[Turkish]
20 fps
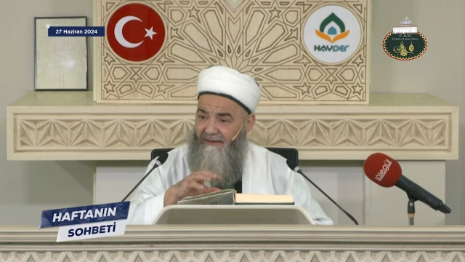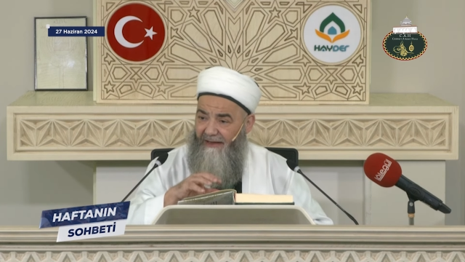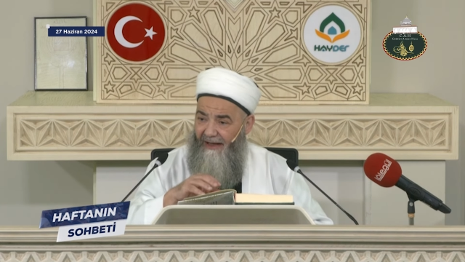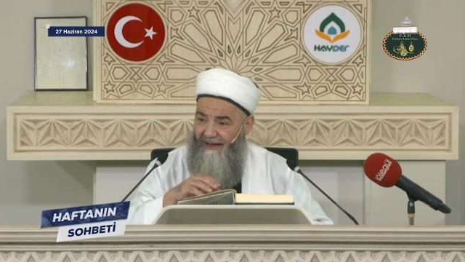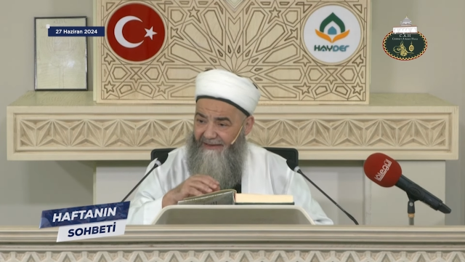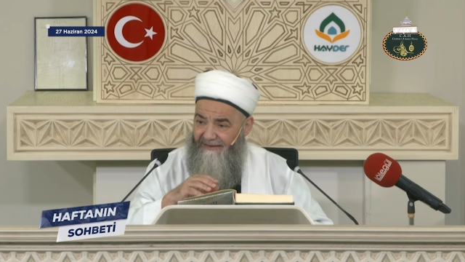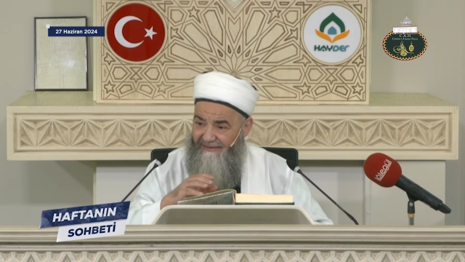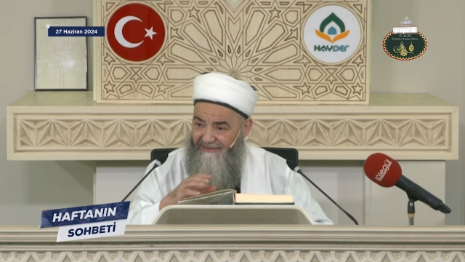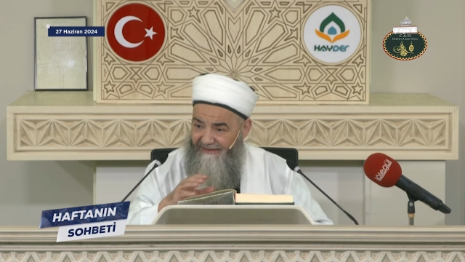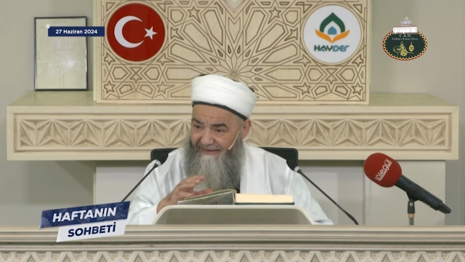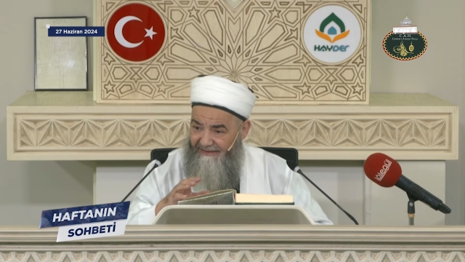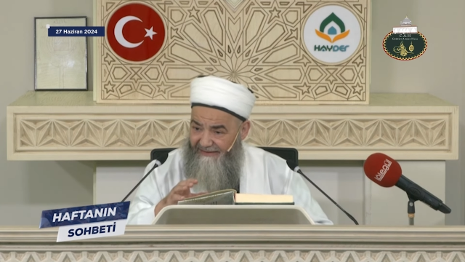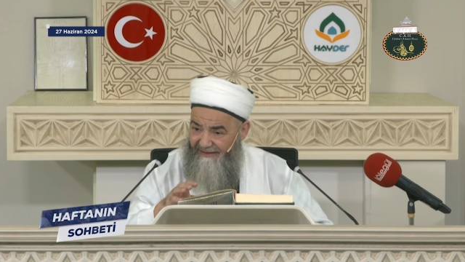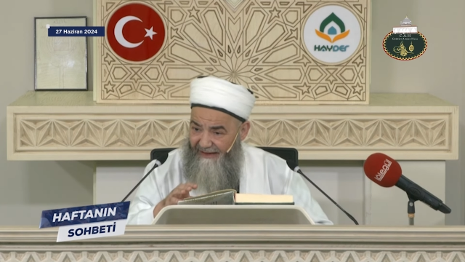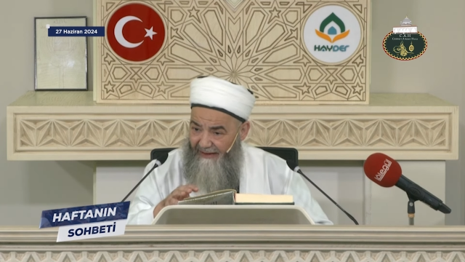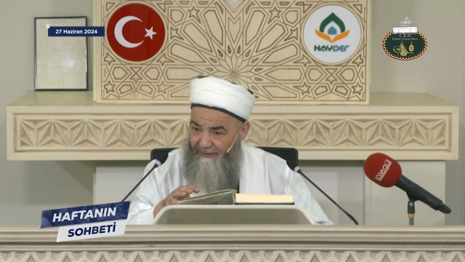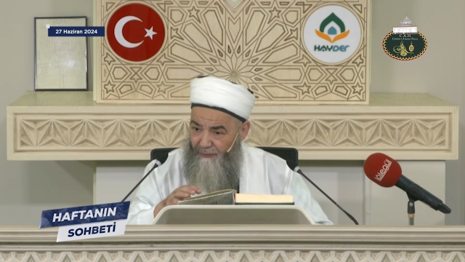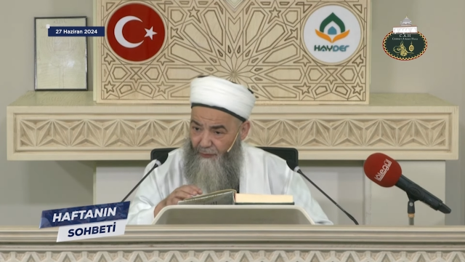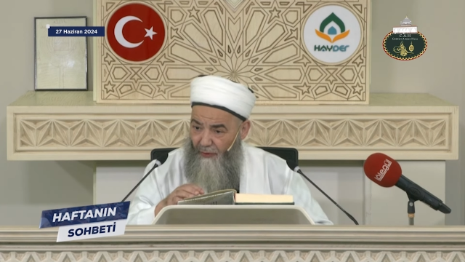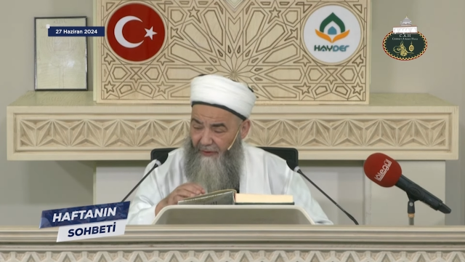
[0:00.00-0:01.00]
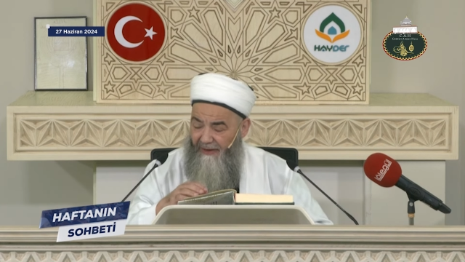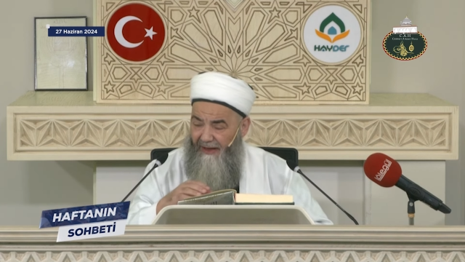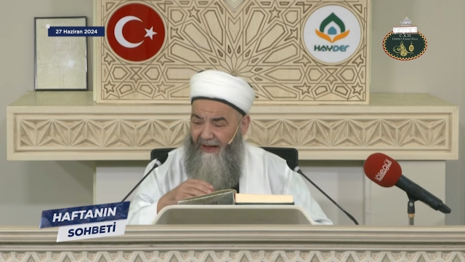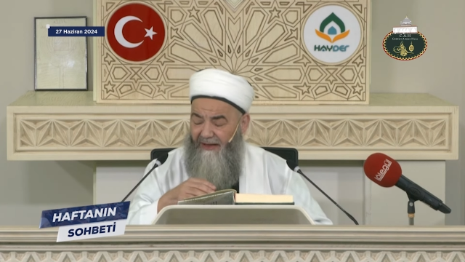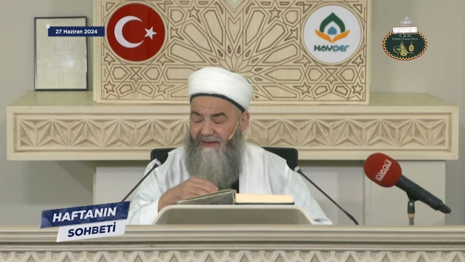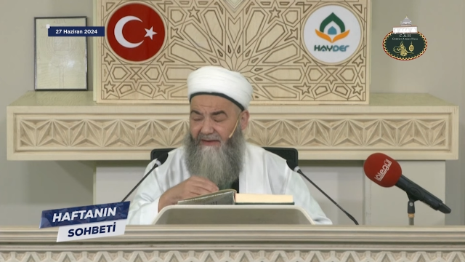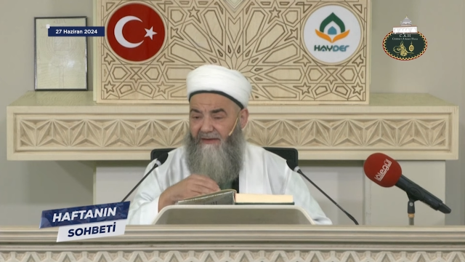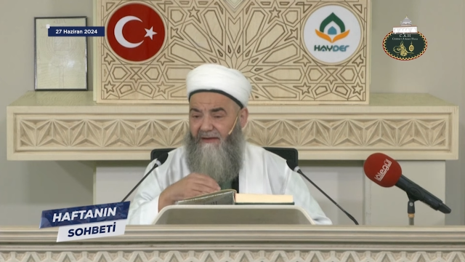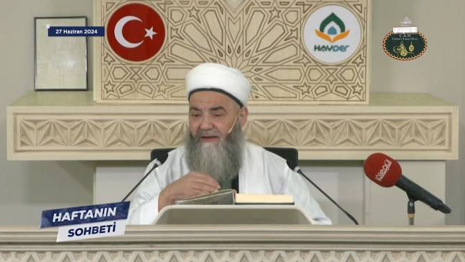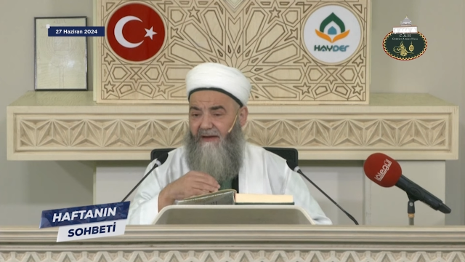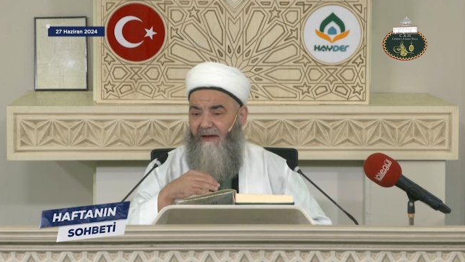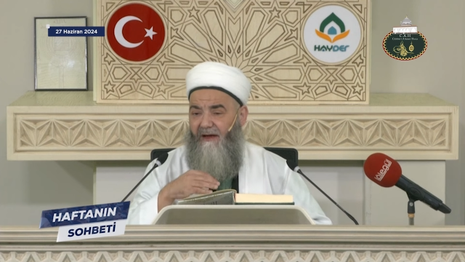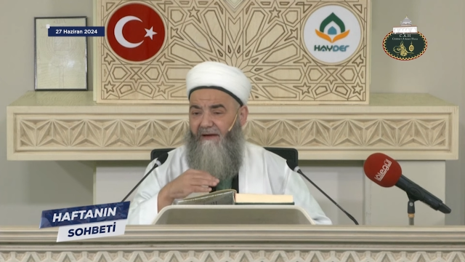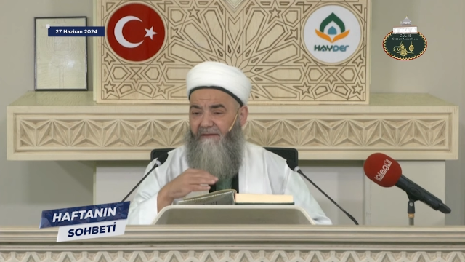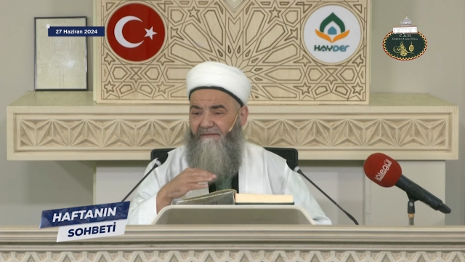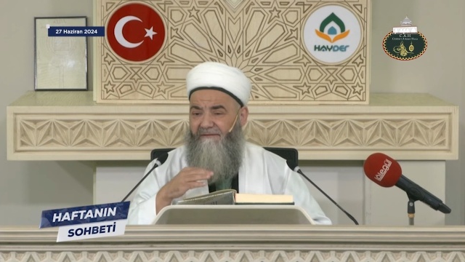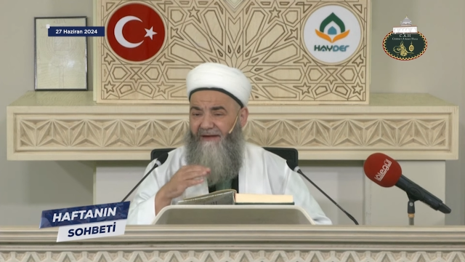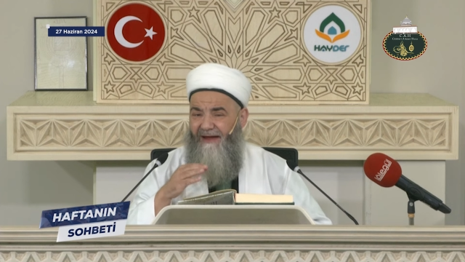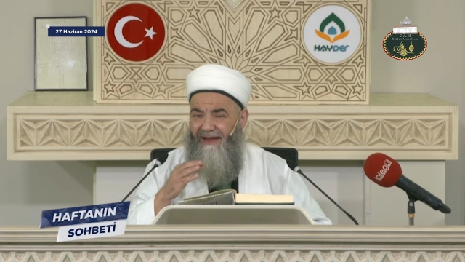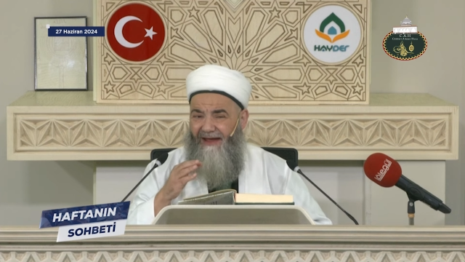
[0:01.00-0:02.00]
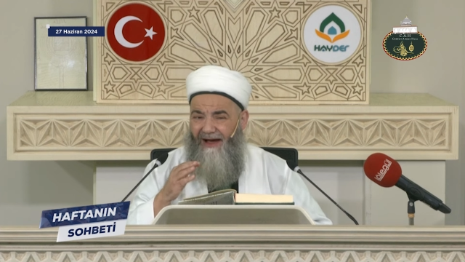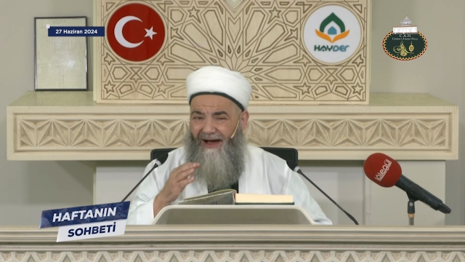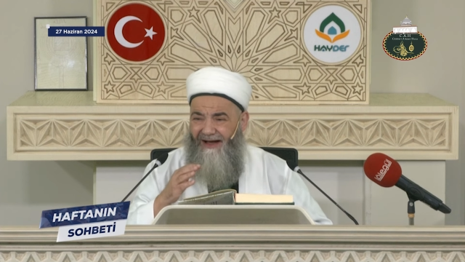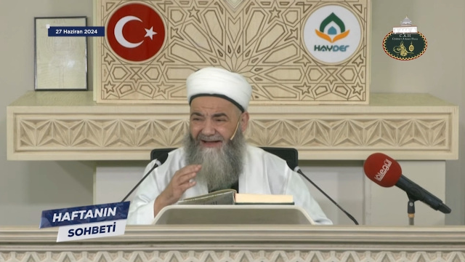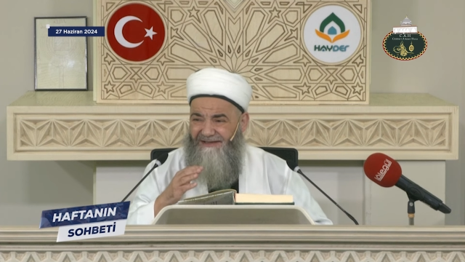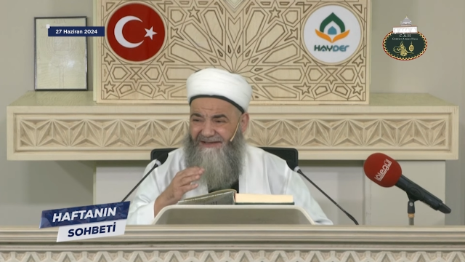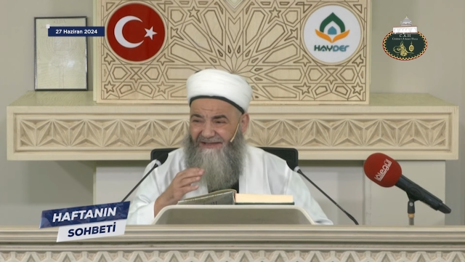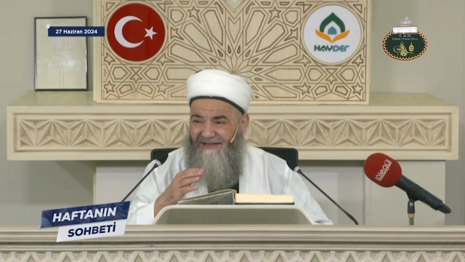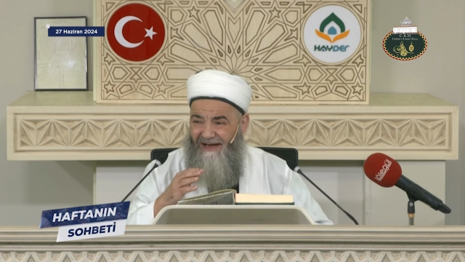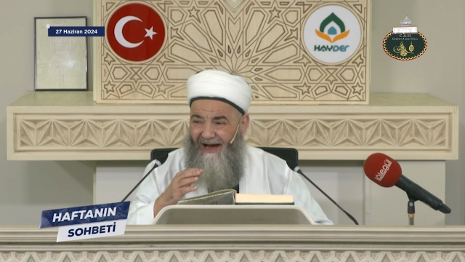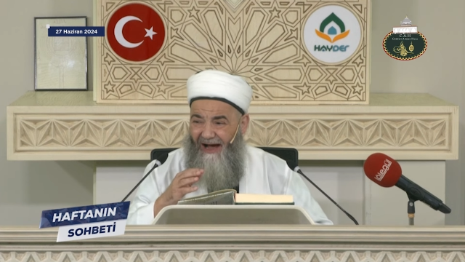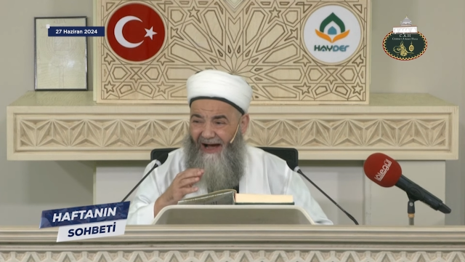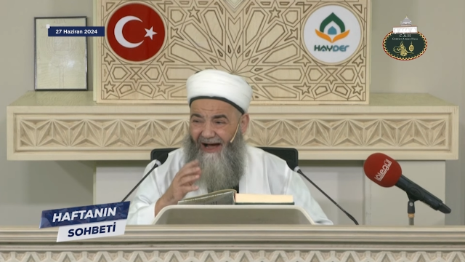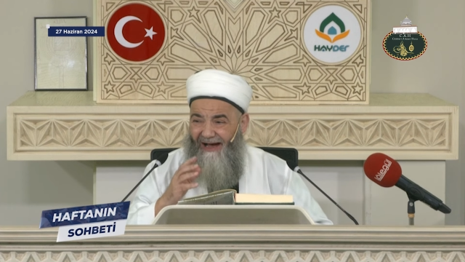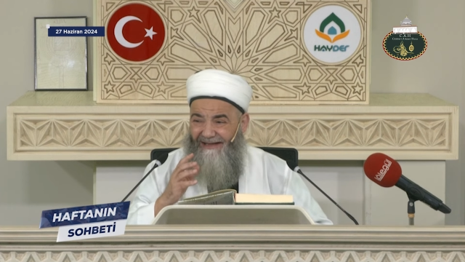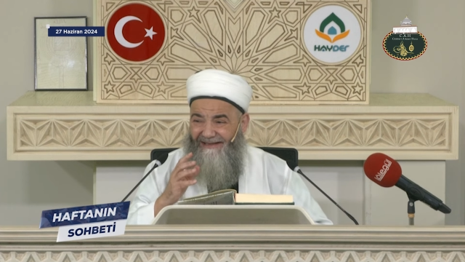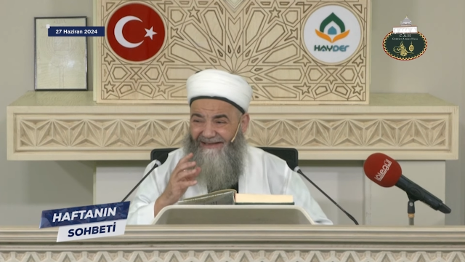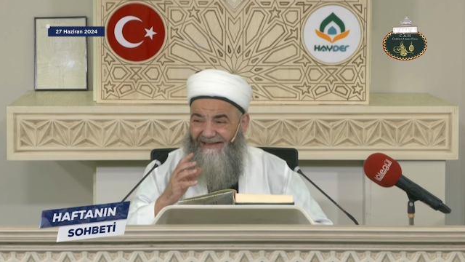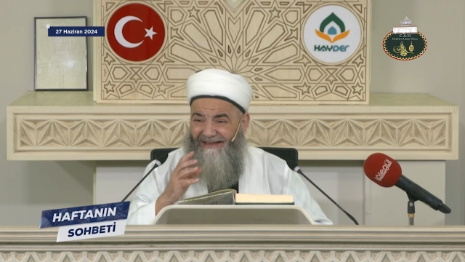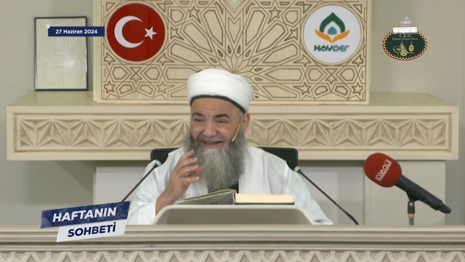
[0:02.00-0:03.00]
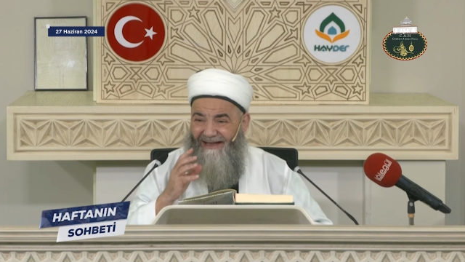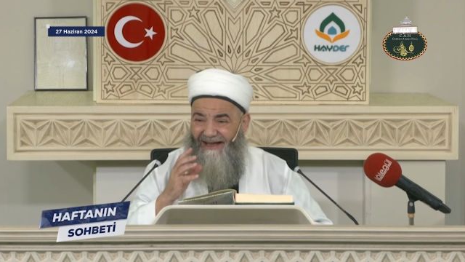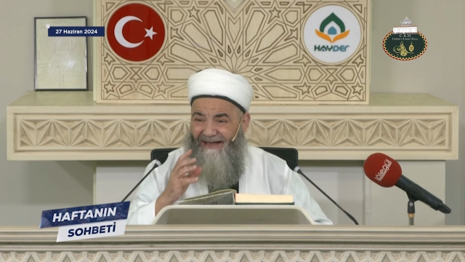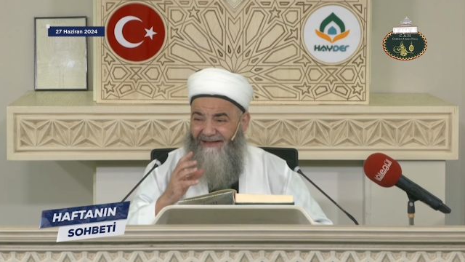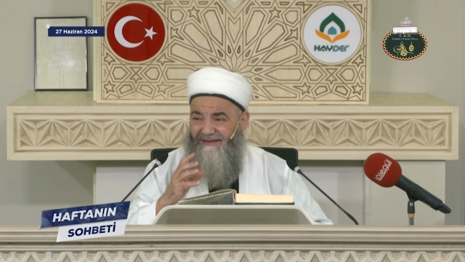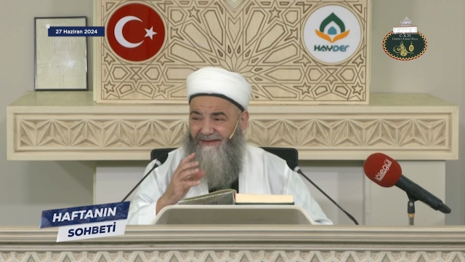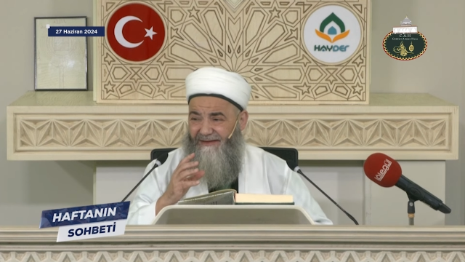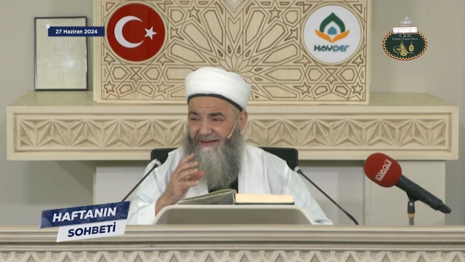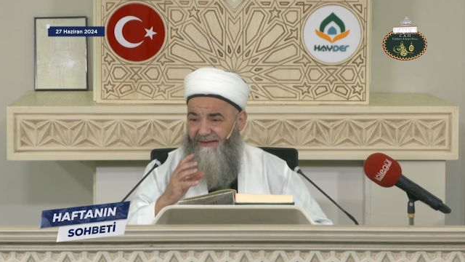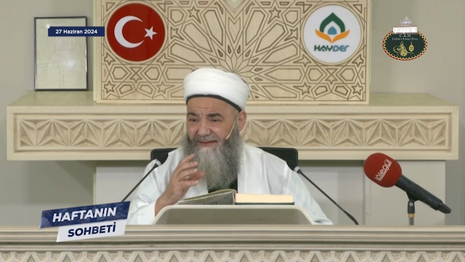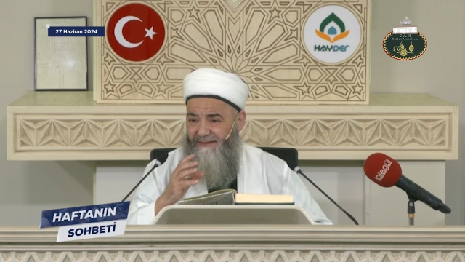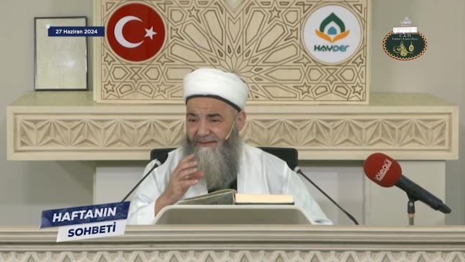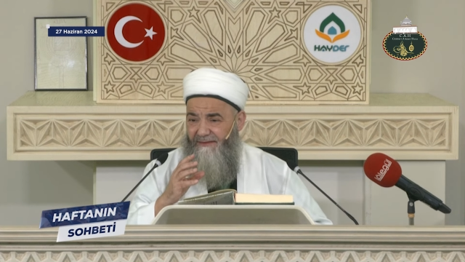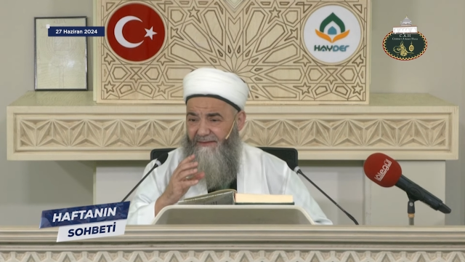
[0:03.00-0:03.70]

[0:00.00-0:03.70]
yani dinden dönen veya cahiliyet